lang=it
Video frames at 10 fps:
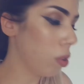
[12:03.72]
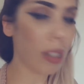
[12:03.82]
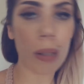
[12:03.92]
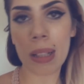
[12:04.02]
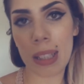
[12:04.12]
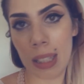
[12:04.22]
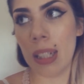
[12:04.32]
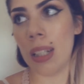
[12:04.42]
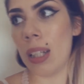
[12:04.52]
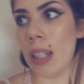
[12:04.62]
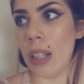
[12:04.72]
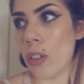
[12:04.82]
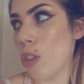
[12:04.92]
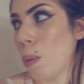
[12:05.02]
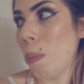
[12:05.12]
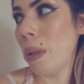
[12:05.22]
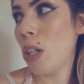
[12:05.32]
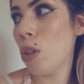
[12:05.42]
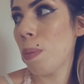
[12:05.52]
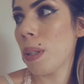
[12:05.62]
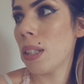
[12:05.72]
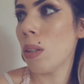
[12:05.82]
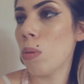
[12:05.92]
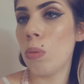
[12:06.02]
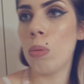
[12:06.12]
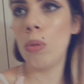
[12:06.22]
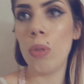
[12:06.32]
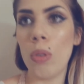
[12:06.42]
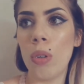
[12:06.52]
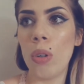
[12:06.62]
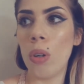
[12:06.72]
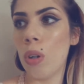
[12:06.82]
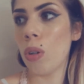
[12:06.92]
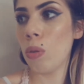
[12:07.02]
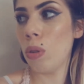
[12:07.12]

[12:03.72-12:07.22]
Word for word: stamattina e oggi pomeriggio ho passato tutto,